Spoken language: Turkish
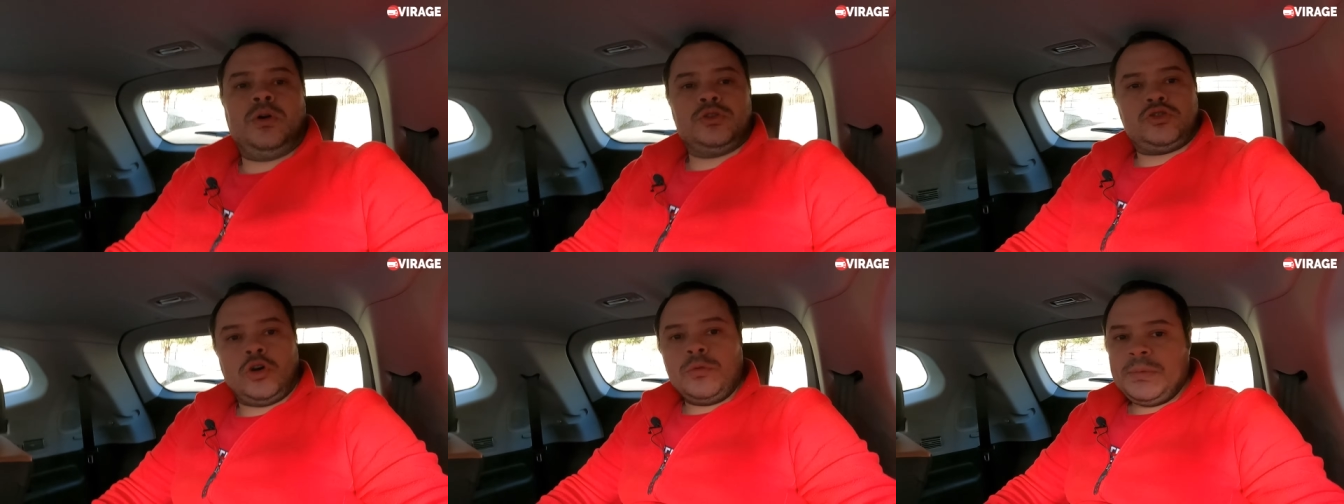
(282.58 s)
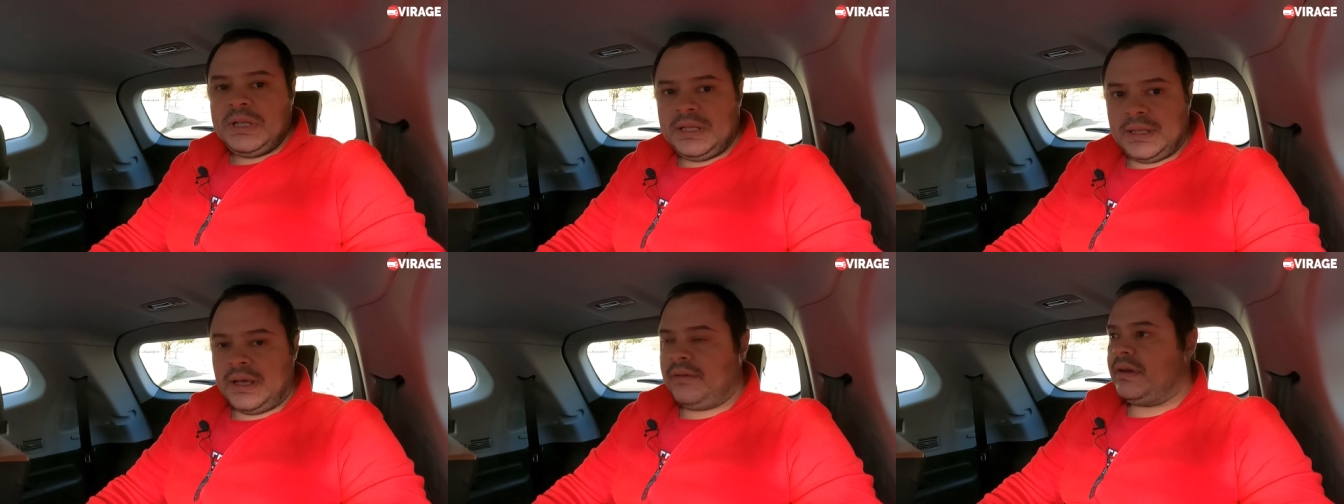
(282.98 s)

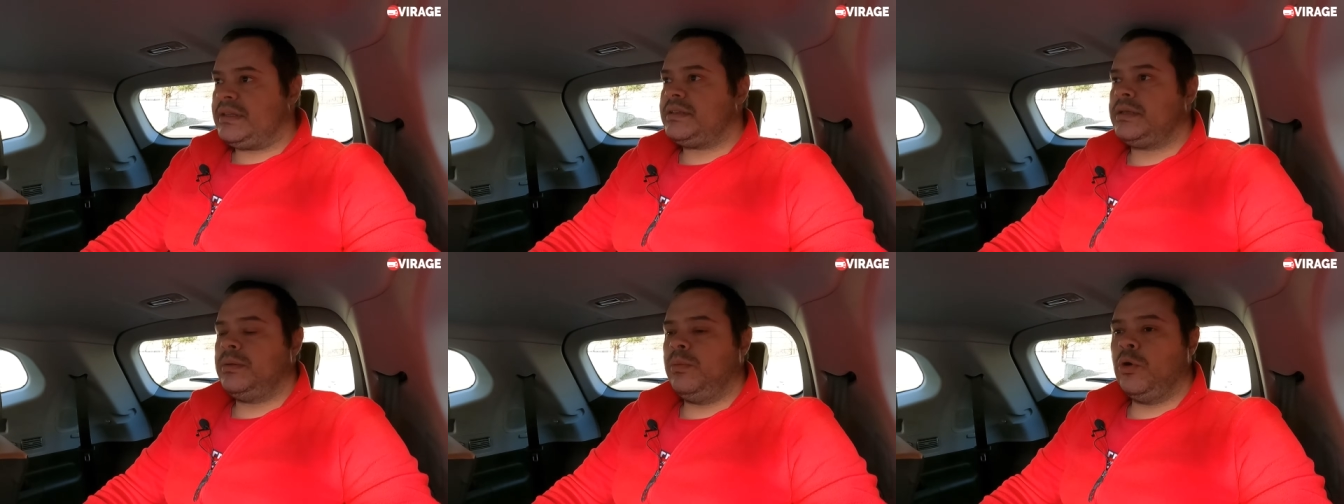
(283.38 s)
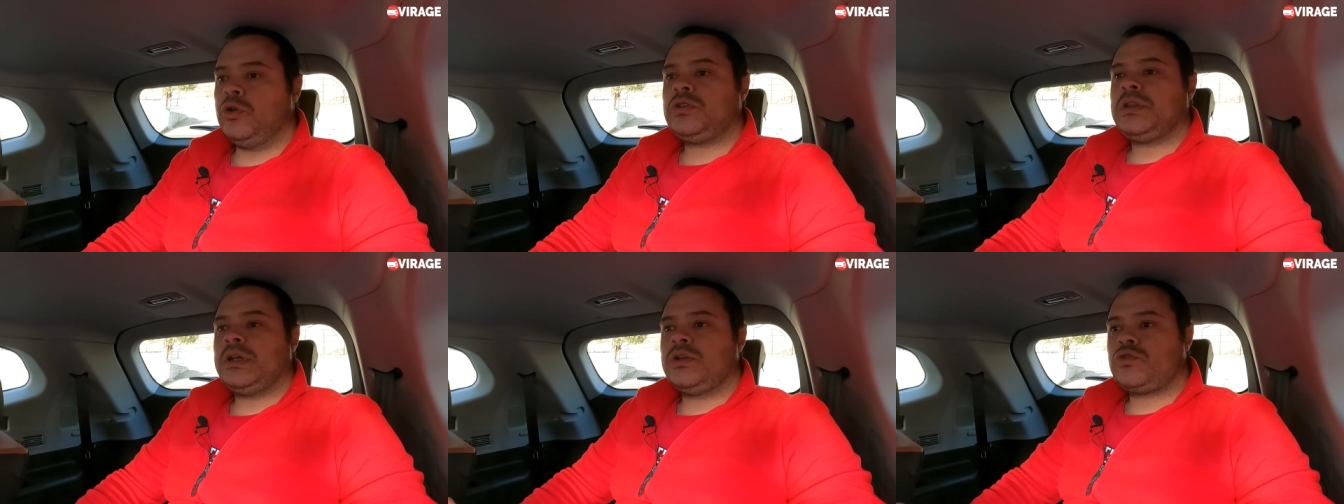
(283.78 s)
otomobilin evet
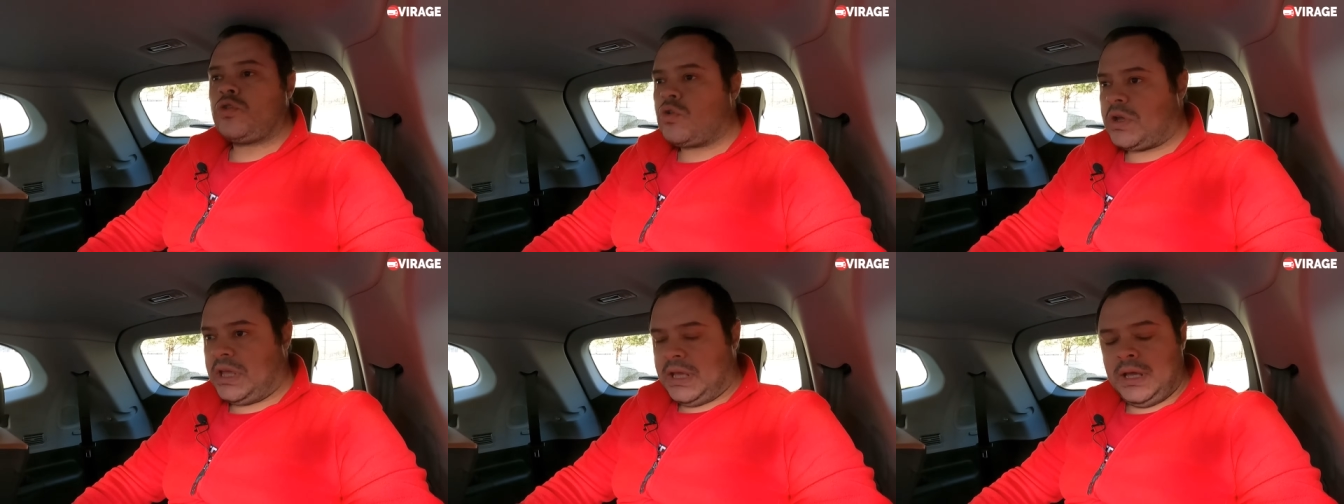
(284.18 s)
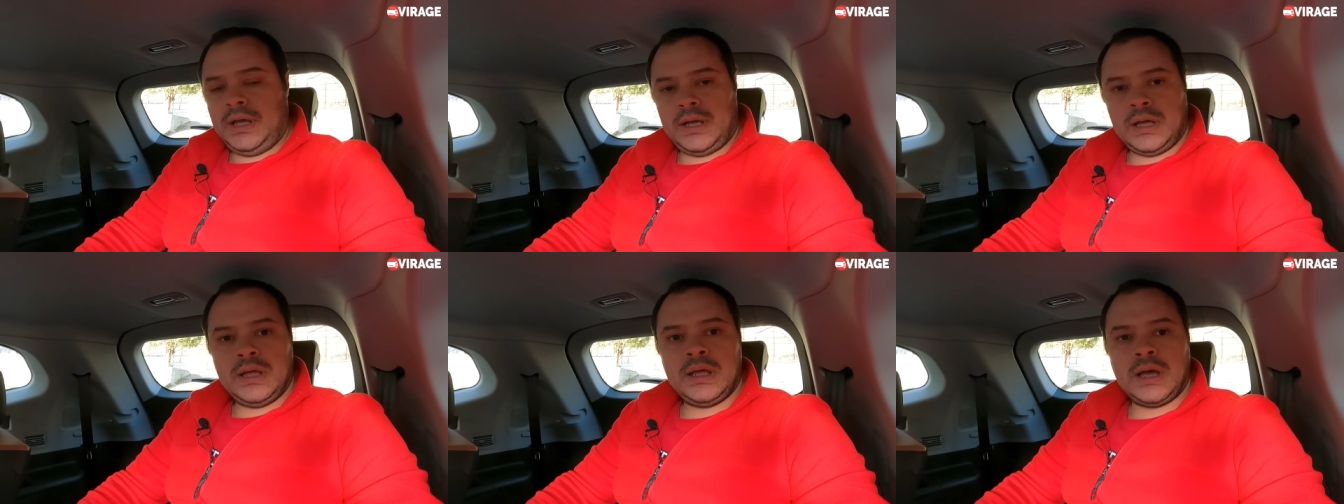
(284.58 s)
boyutları çok
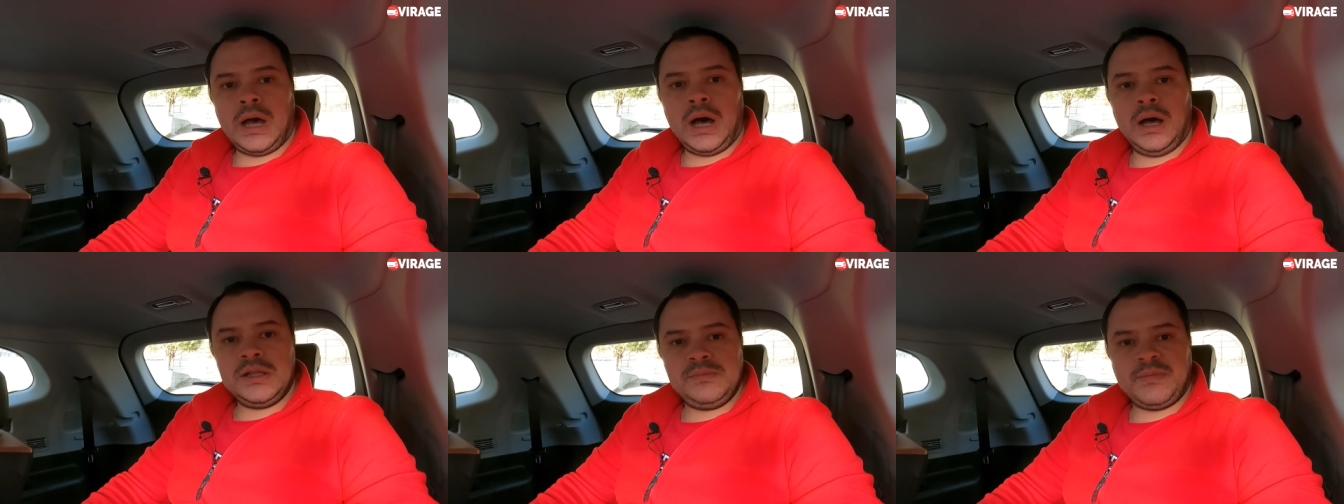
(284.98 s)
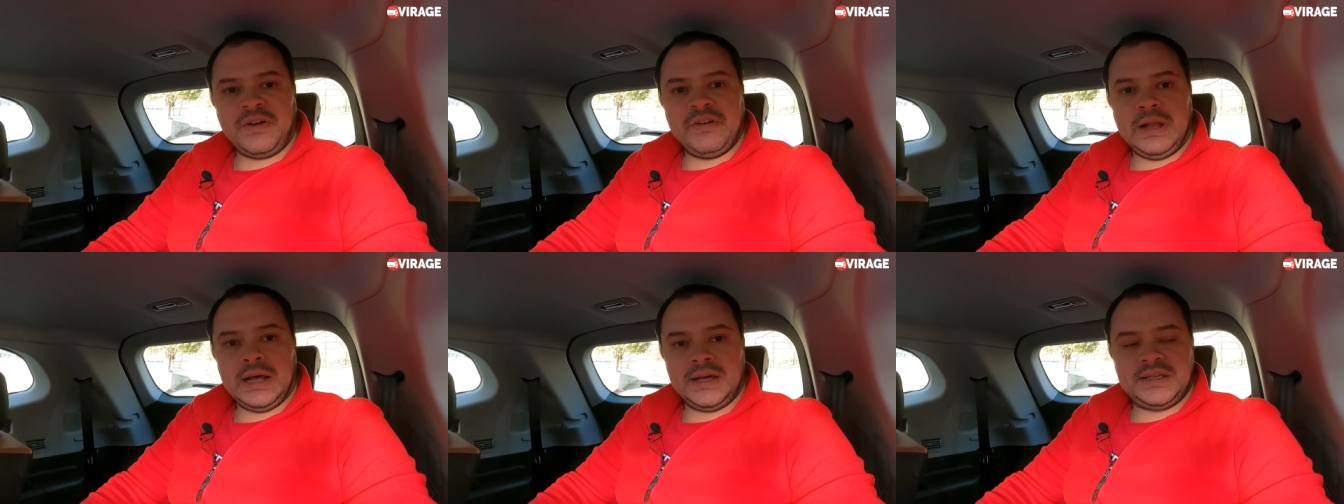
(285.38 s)
iyi.
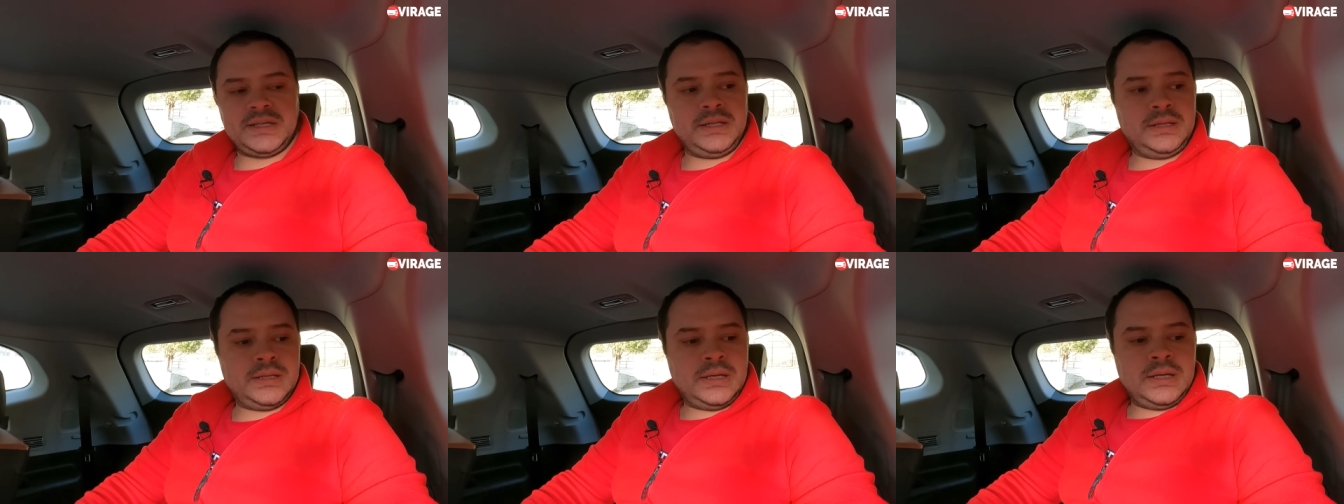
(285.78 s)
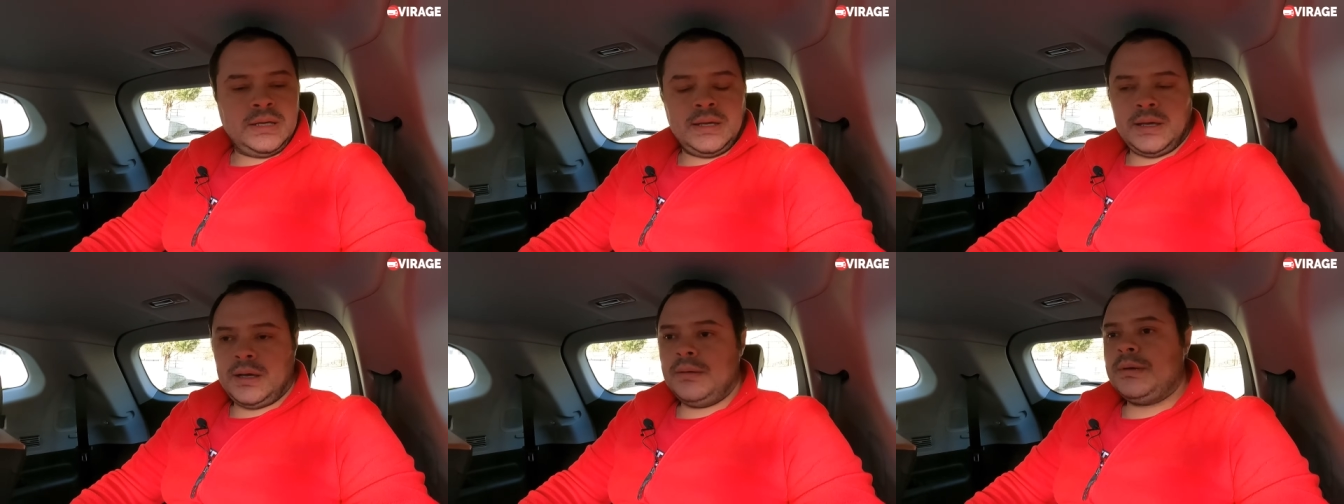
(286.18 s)
Anma ve lakin
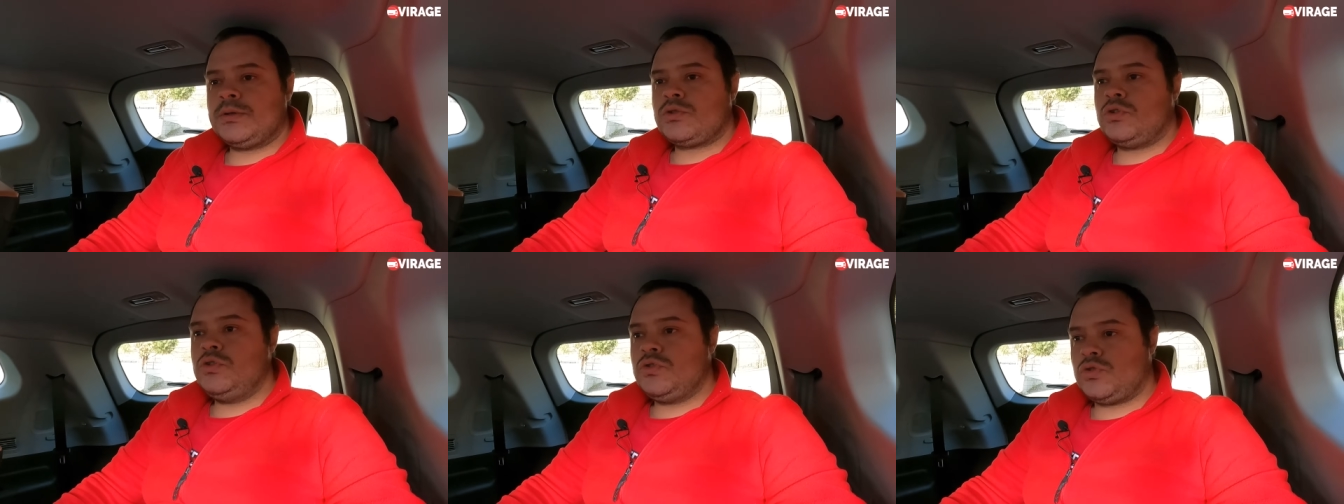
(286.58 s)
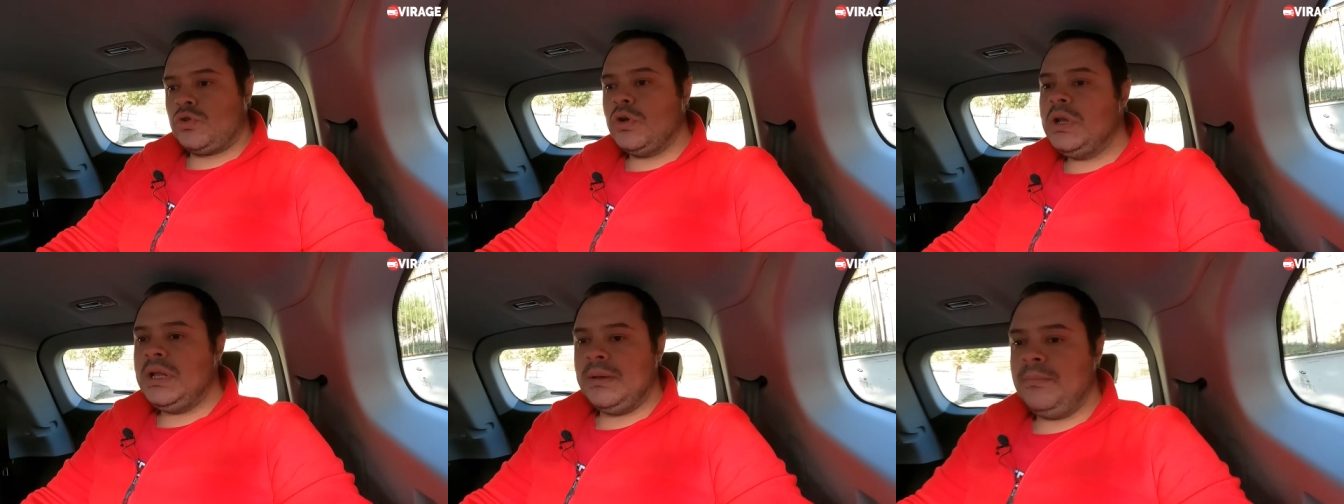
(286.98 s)
hemen şunu
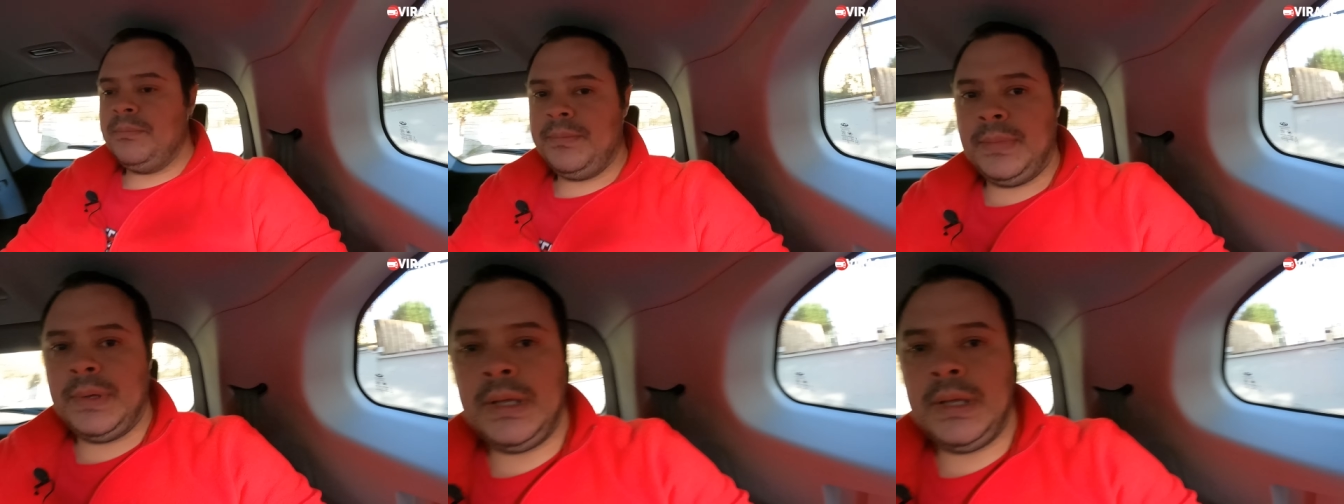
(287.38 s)
söyleyeyim.